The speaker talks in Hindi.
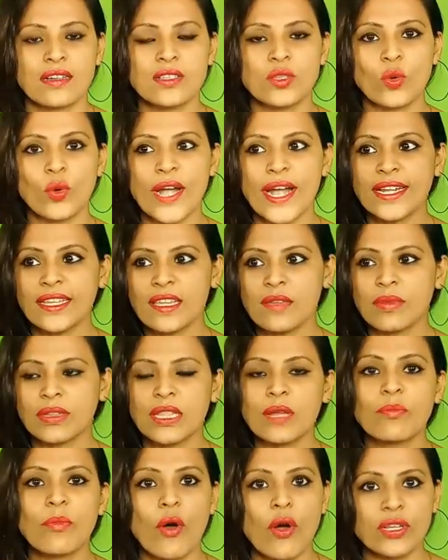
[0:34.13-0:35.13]
सो डेट डैट कि
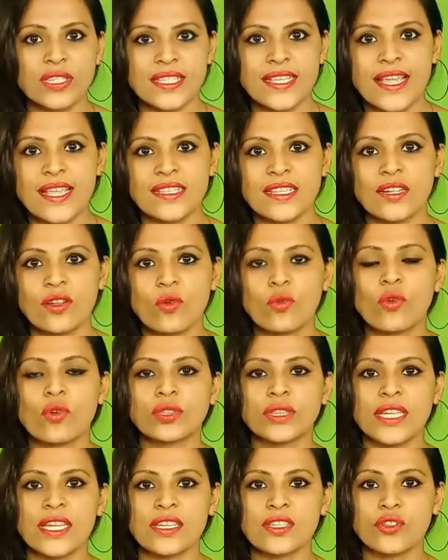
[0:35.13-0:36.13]
मतलब बहुत से ऐसे लोग
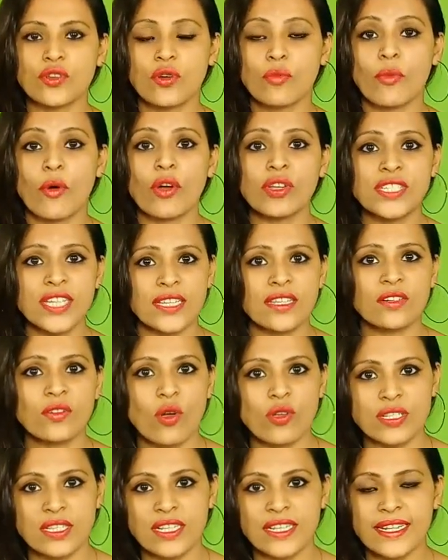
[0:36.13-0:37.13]
होते हैं जो बहुत ज़्यादा
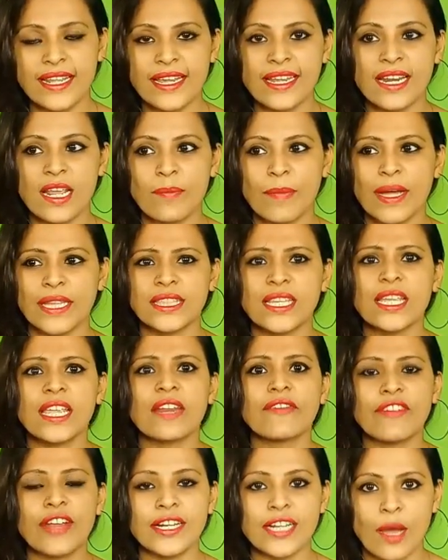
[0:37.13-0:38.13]
कॉस्टली नहीं ले पाते
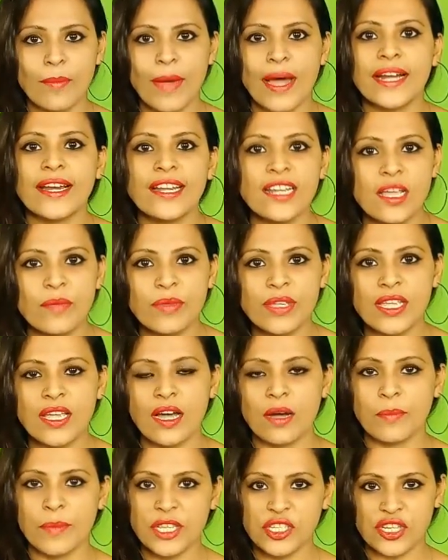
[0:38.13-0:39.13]
इनफैक्ट हमारे लिए भी
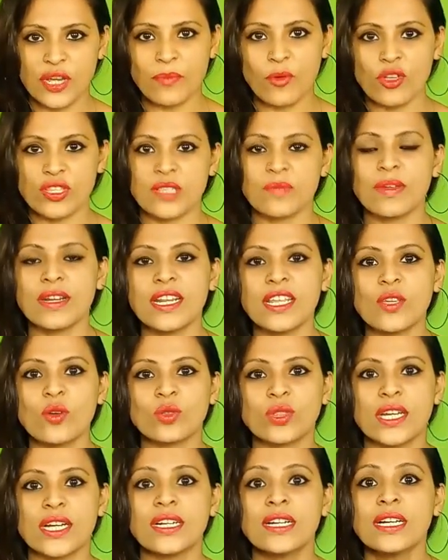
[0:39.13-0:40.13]
हमेशा पॉसिबल नहीं
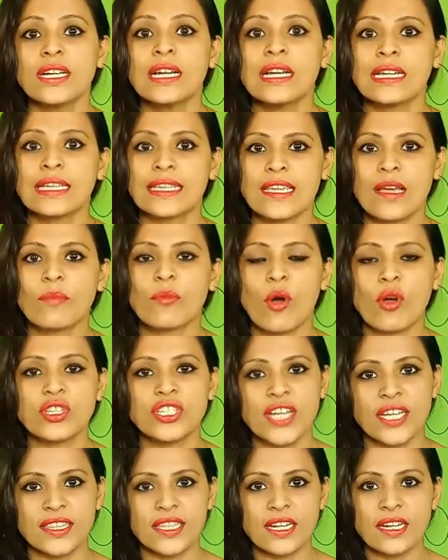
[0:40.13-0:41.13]
होता कि हम बहुत
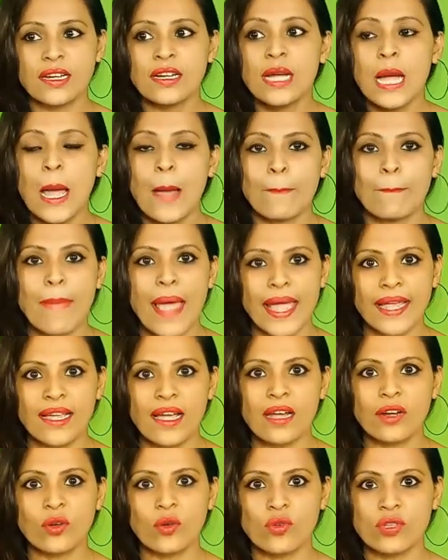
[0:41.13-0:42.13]
ज़्यादा
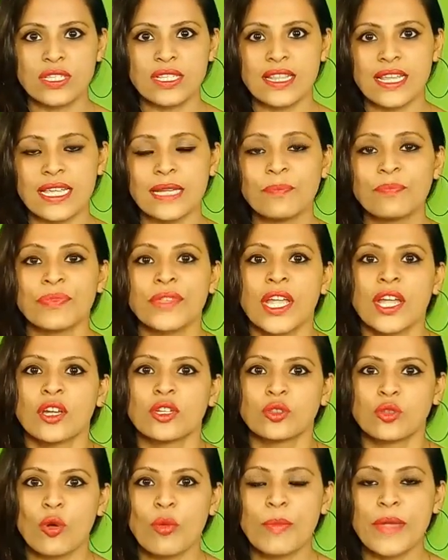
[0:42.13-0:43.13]
महंगा क्लोथ्स लें
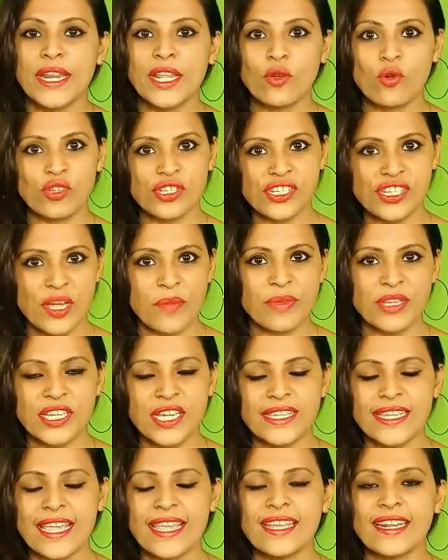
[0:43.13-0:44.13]
तो मेरी कोशिश हमेशा
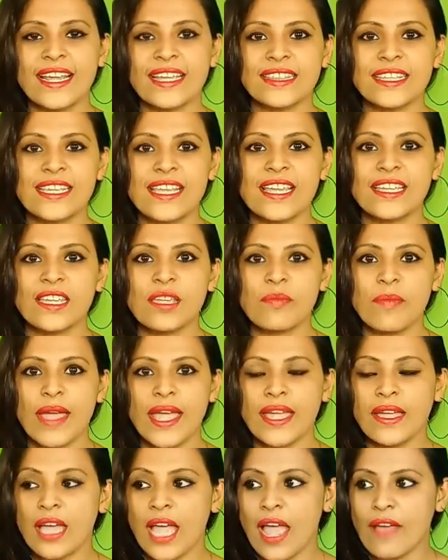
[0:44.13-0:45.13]
यही रहती है कि मैं
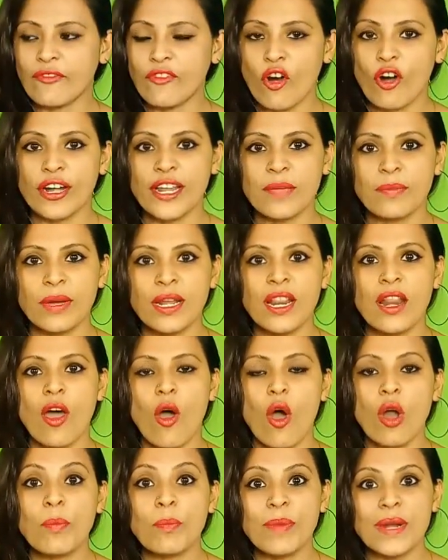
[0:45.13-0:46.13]
अफोर्डेबल
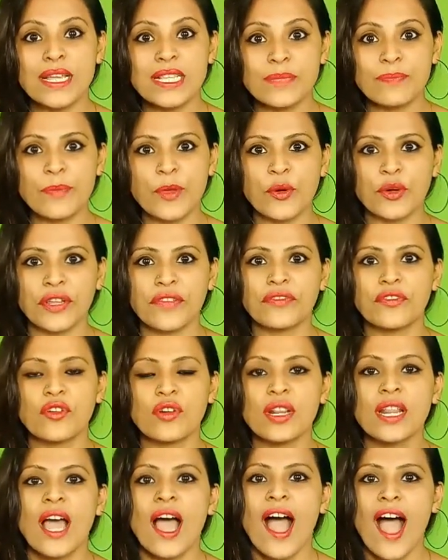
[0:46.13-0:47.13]
और प्लस
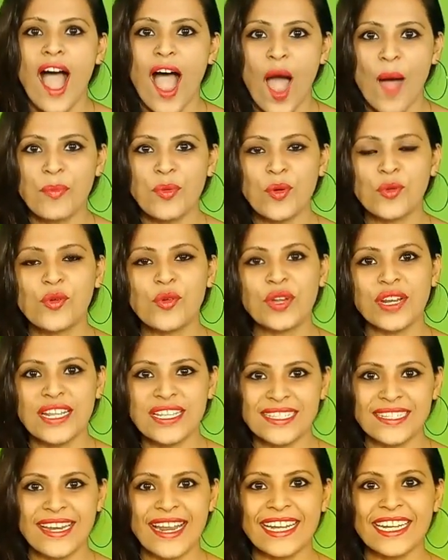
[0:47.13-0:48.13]
ब्यूटीफुल आप लोगों के लिए
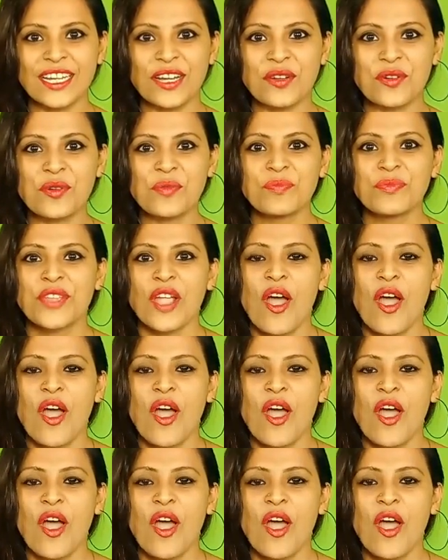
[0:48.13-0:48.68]
सिलेक्ट करूं